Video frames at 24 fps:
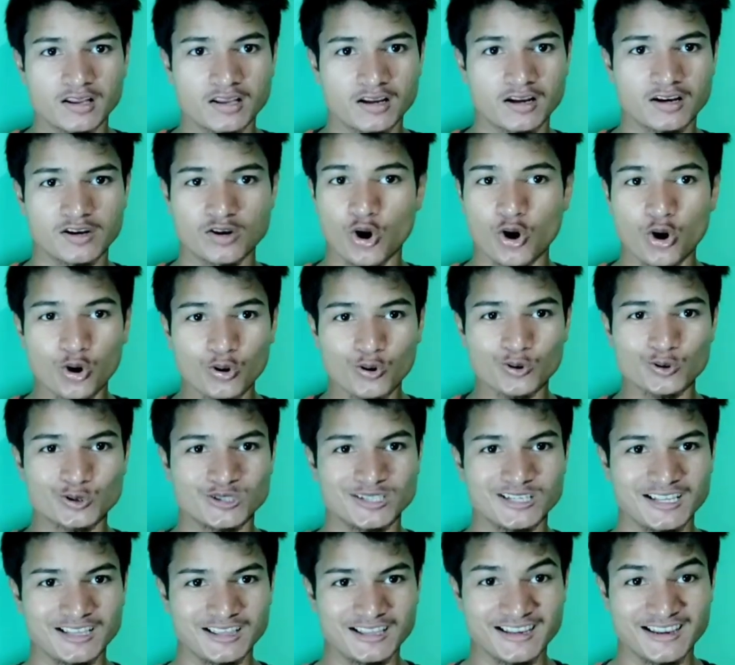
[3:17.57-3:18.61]
कार्तिक आर्यन और
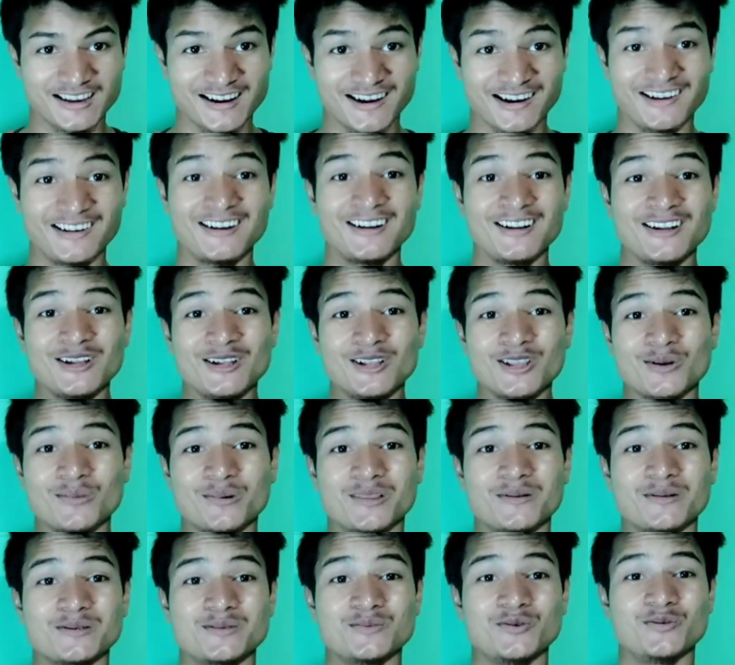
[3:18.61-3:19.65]
कुछ नहीं दिखेगा तो
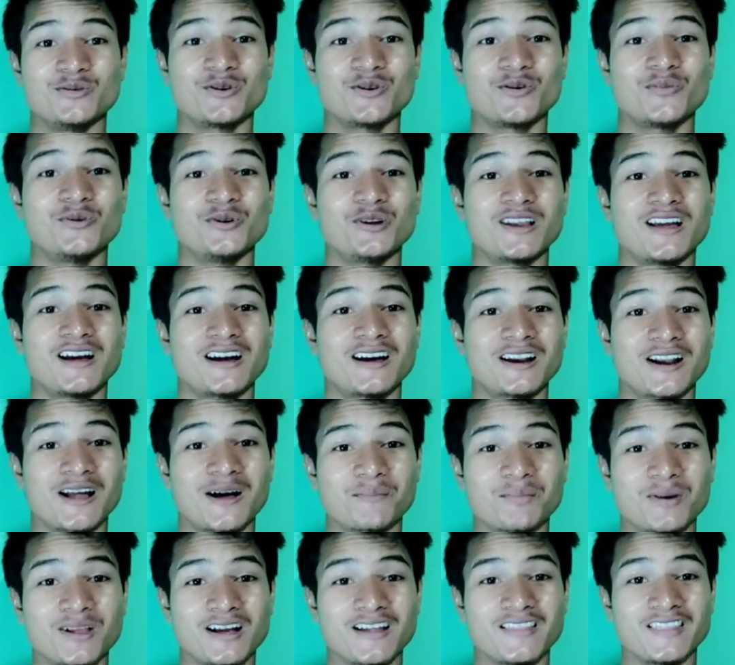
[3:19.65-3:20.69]
मतलब इस मूवी को पूरे अगर
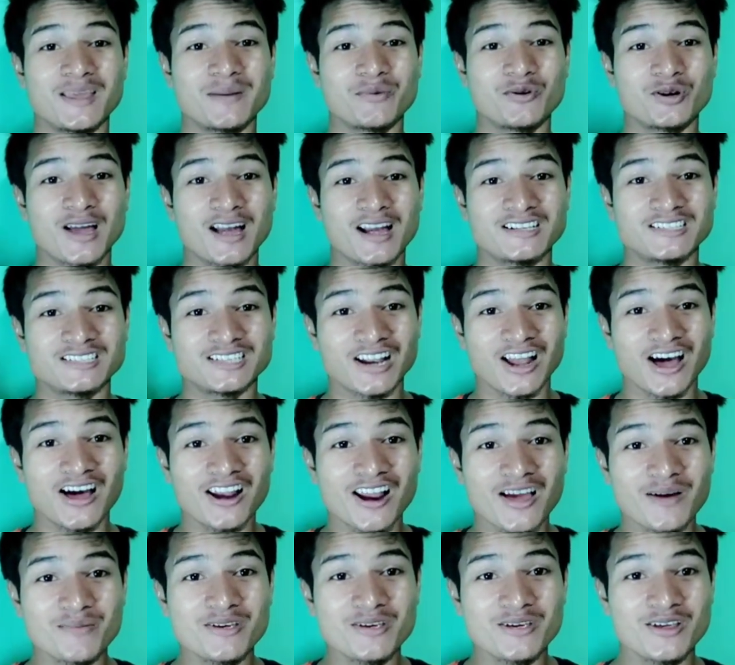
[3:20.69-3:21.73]
अपने कंधे पर उठा के चला
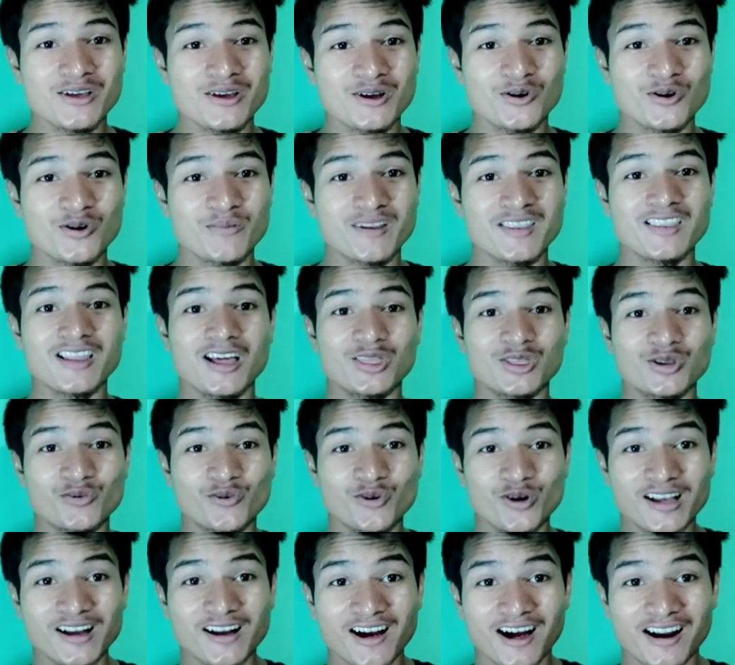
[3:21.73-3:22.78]
रहा है भी कोई बंदा तो
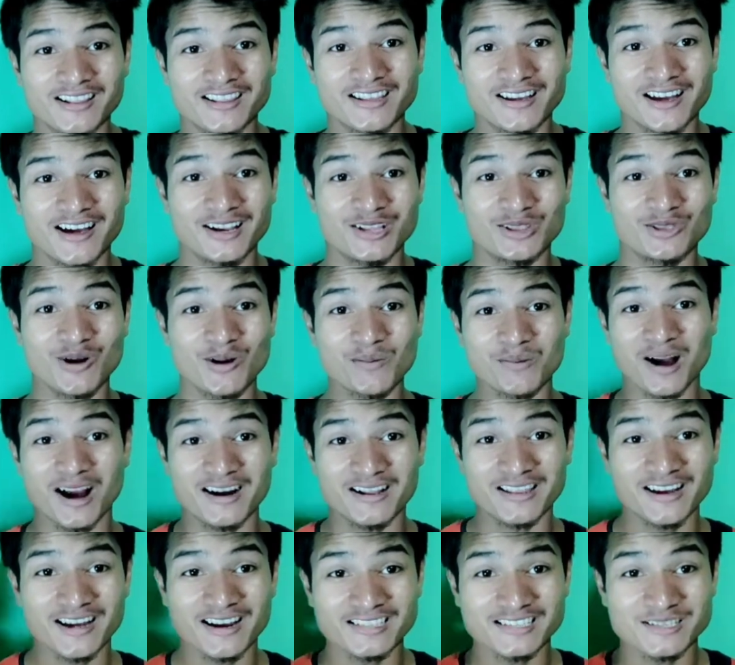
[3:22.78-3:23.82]
वो है कार्तिक आर्यन तो आप
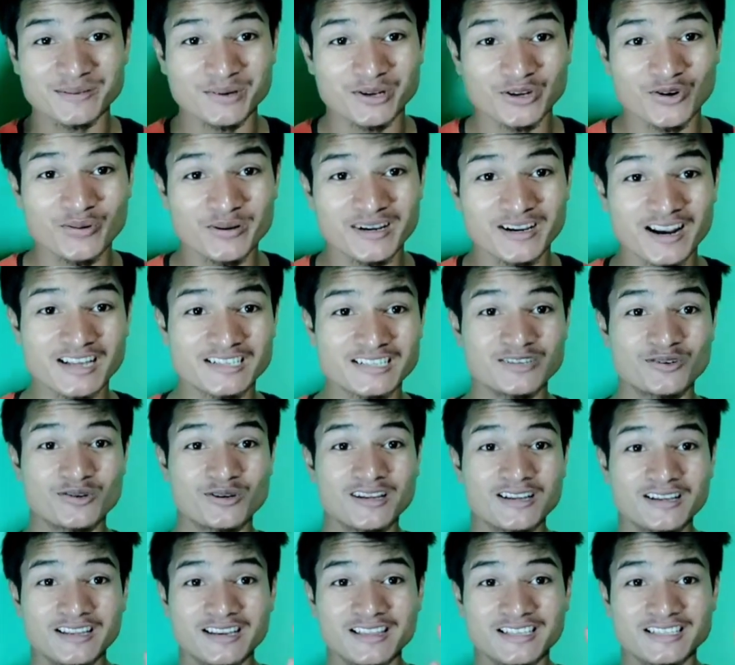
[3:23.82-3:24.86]
कार्तिक आर्यन से बिल्कुल नाराज नहीं
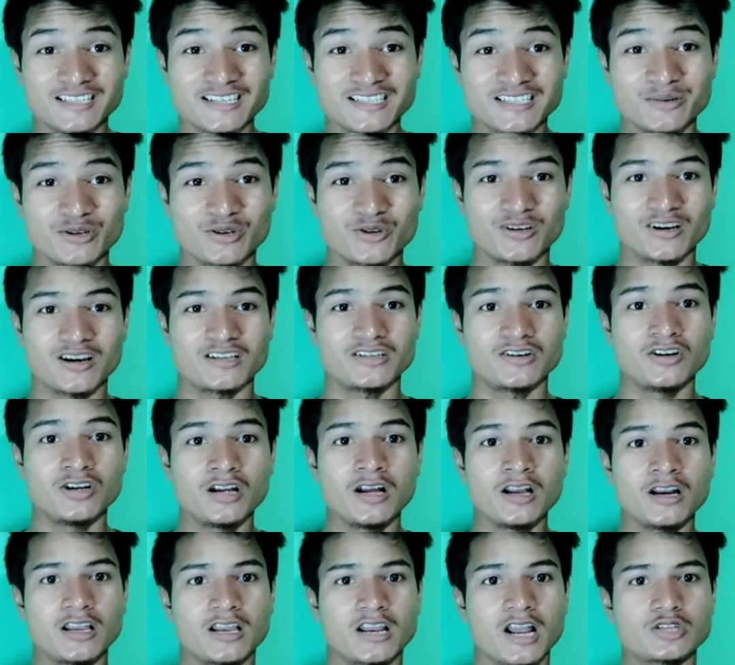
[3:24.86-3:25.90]
होगी कृति सिन्हा से बिल्कुल
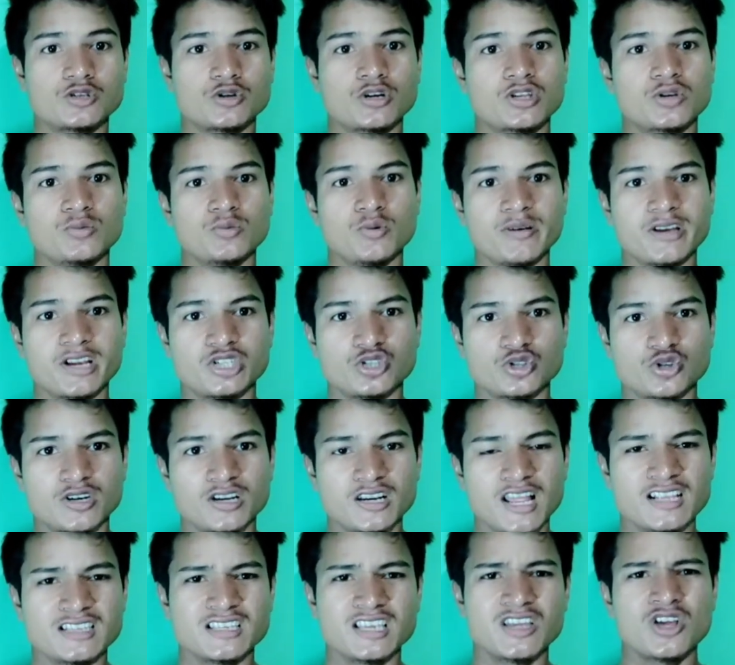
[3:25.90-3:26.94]
नाराज होगी तो मूवी के स्टोरी
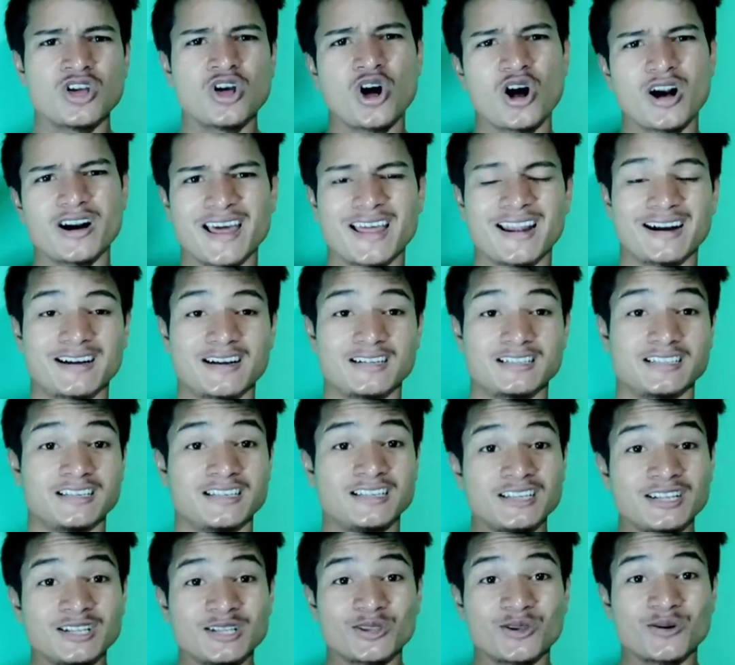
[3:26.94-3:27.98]
लाइन से और डायरेक्टर से
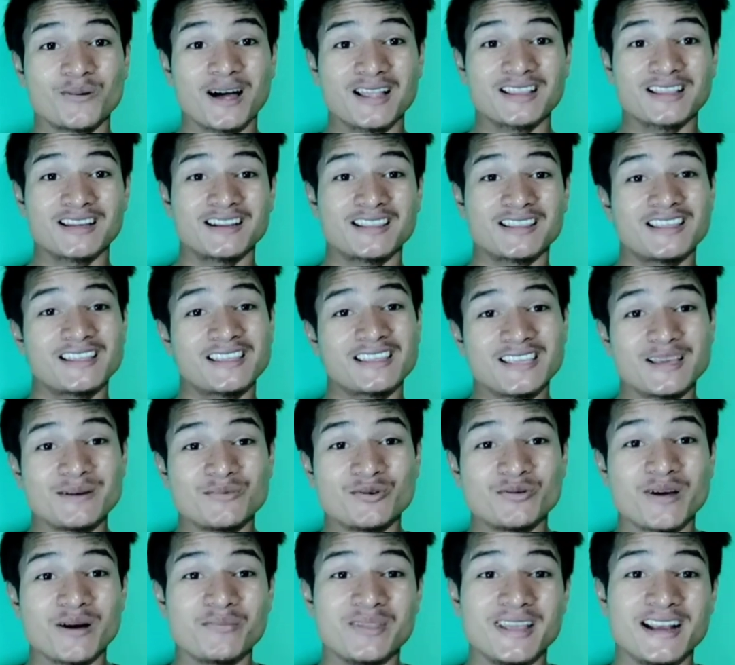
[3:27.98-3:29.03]
तो बात करते हैं कि ये
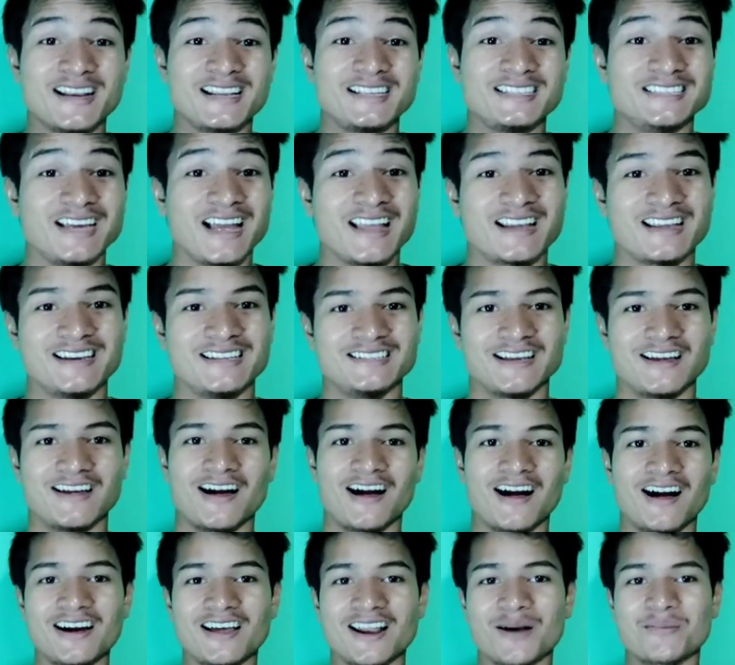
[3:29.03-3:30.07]
मूवी आप देखने जाए कि नहीं जाए
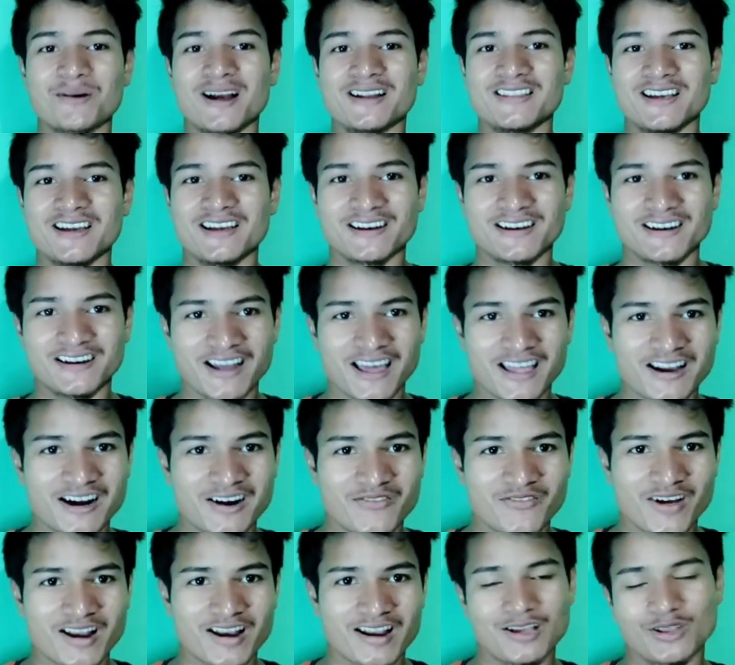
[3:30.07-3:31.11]
अगर आप कार्तिक आर्यन के डाई
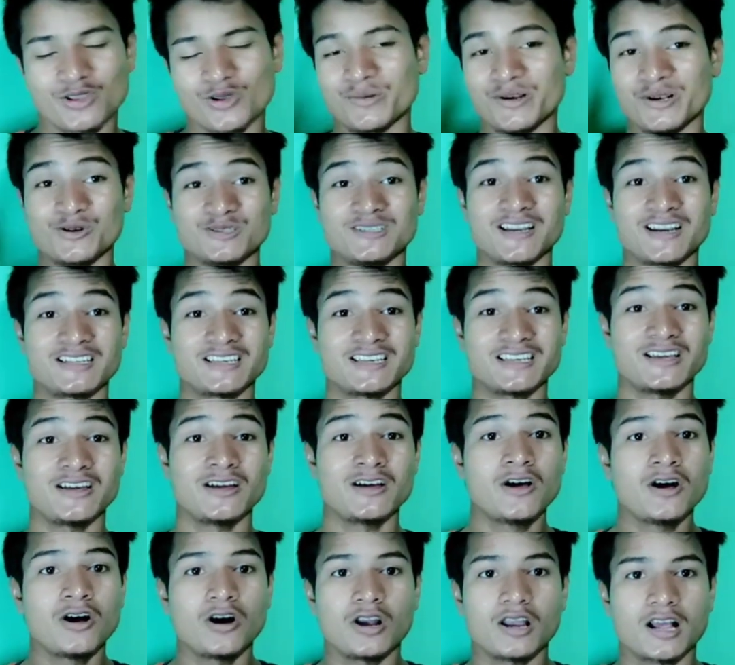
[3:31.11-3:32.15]
हट फैन है तो बिल्कुल जाना चाहिए
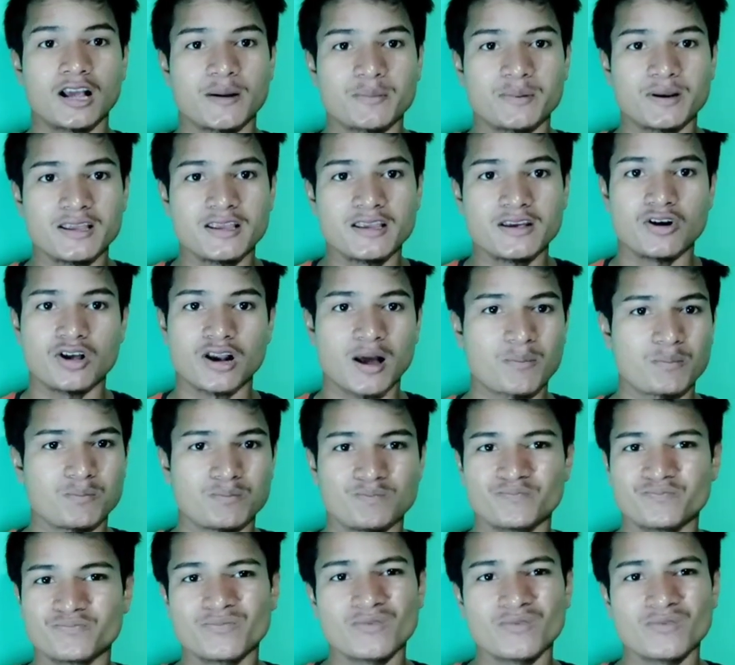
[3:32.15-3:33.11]
और अगर आप नहीं और आप